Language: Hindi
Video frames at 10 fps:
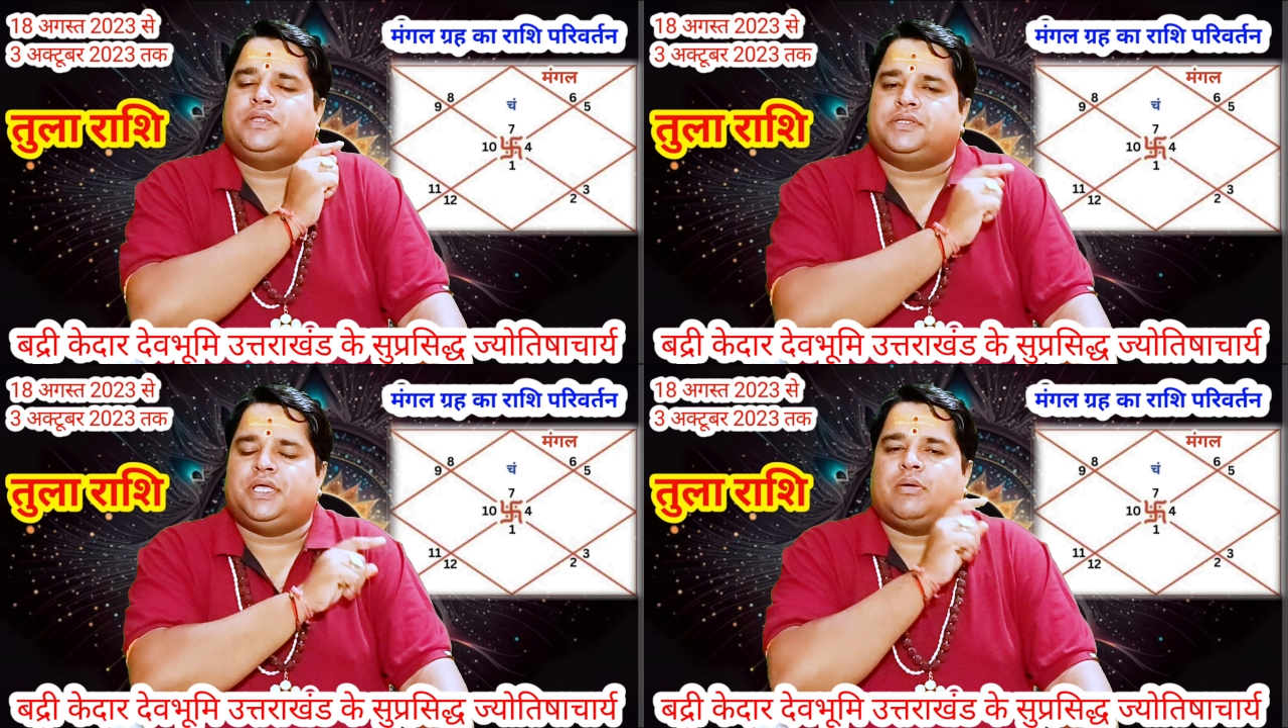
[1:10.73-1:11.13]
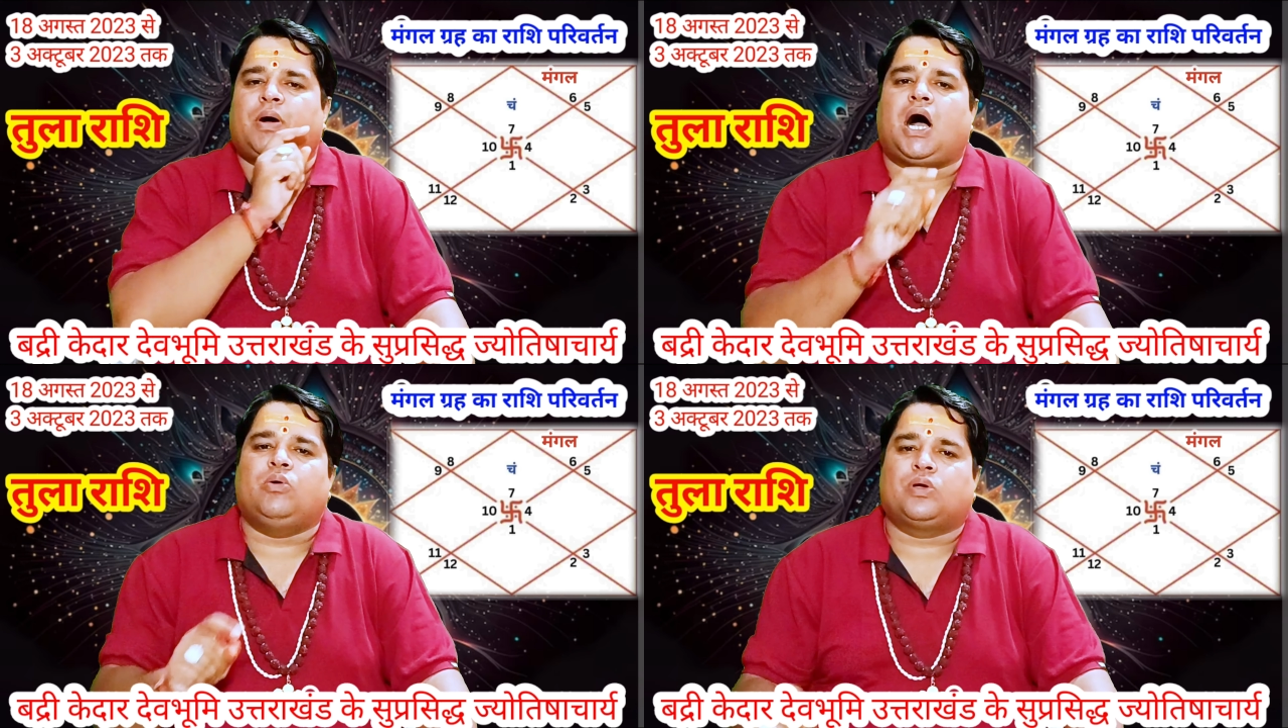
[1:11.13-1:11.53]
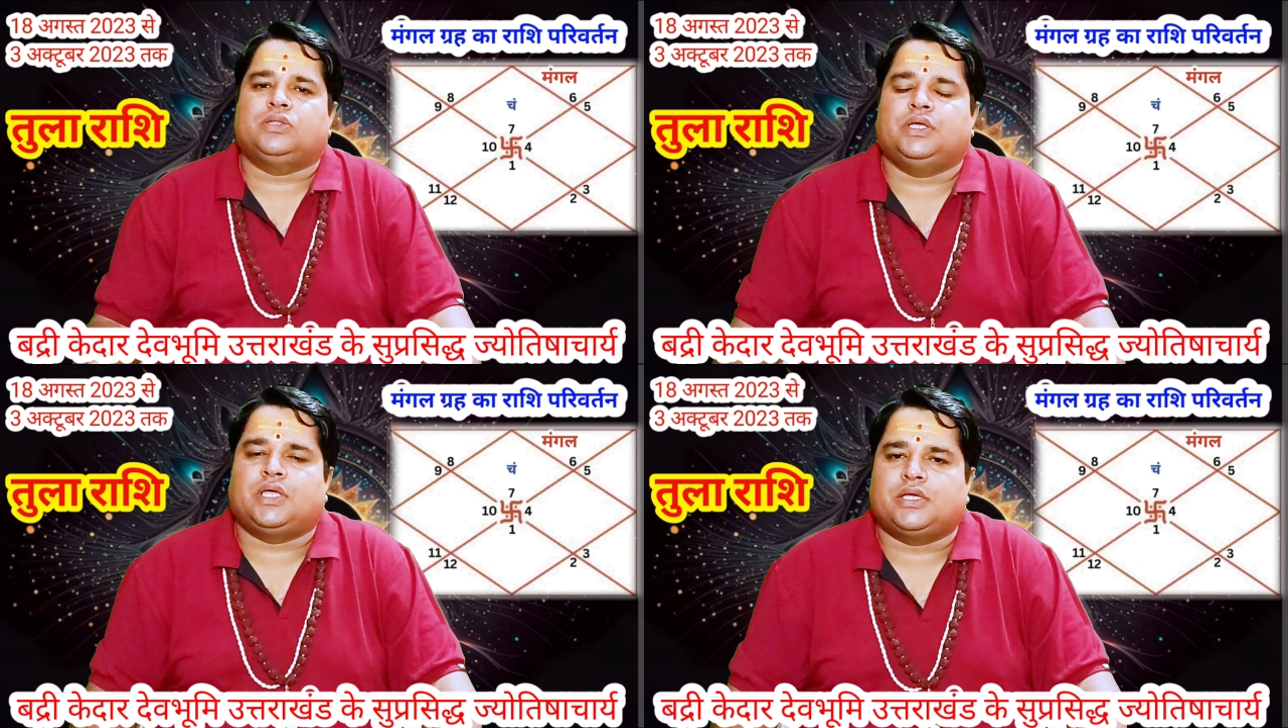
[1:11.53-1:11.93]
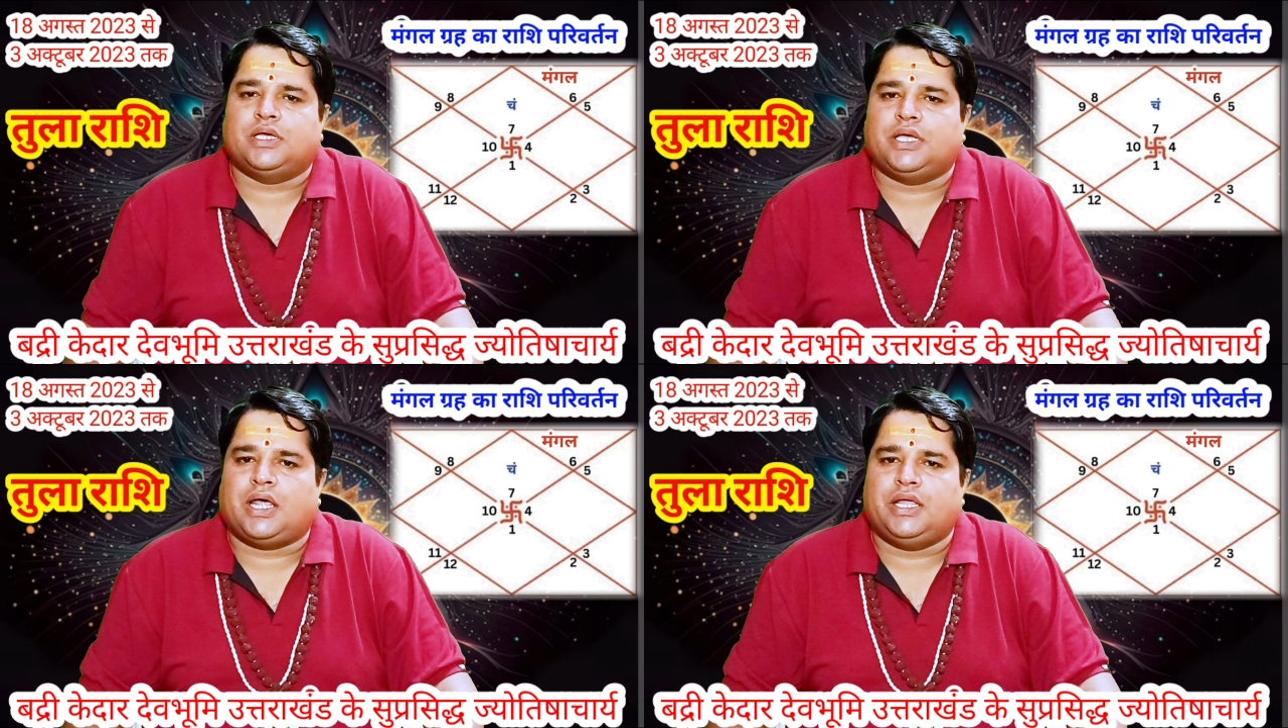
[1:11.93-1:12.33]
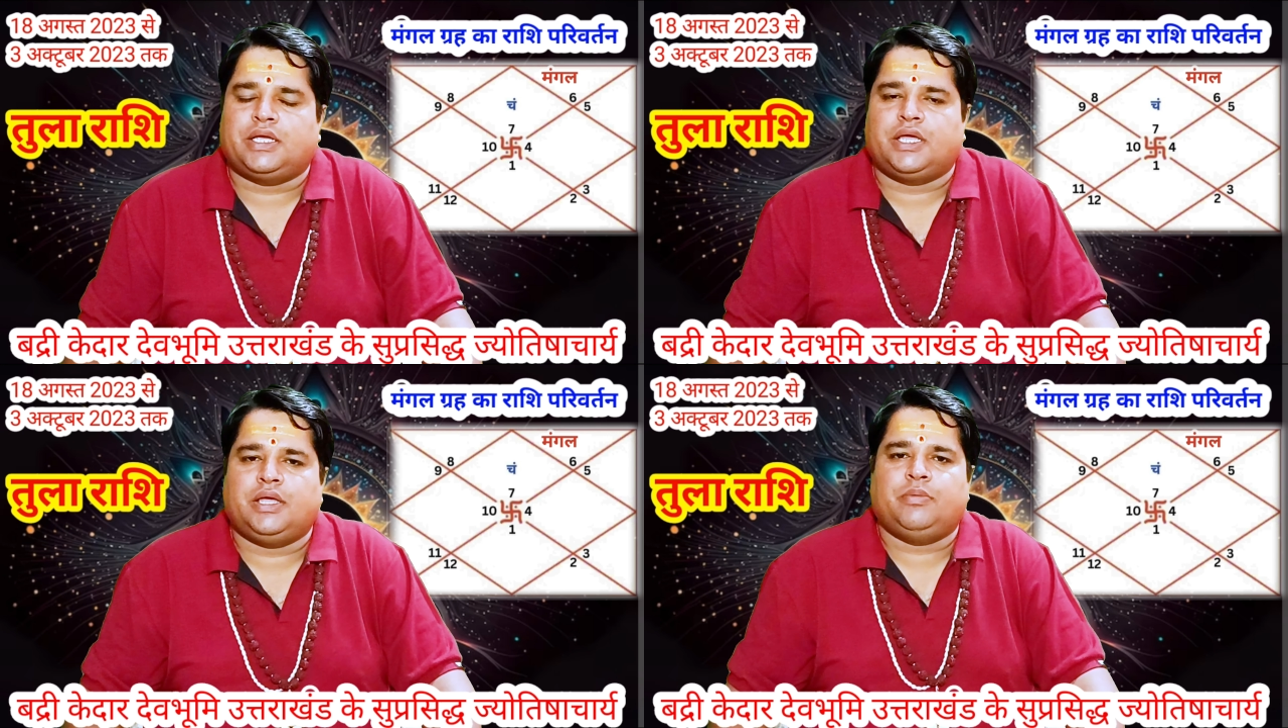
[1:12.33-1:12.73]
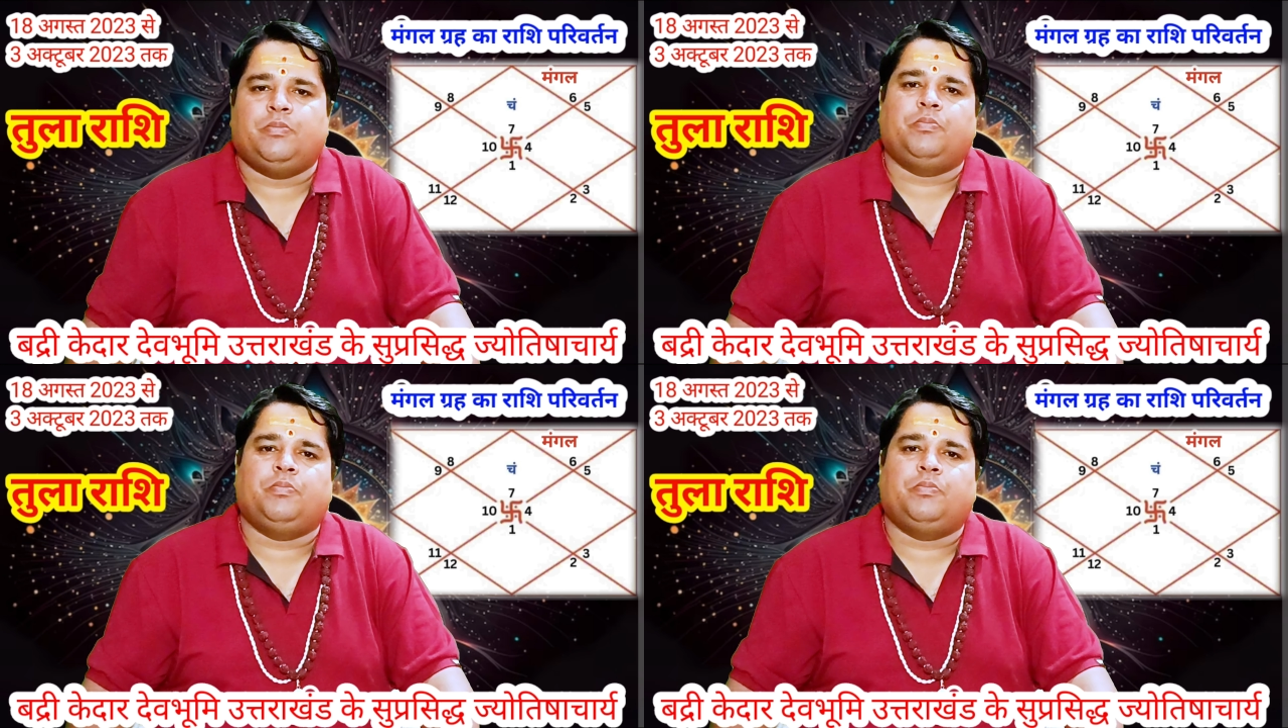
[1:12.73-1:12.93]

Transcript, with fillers: तृतीय भाव को देखेंगे यानी कि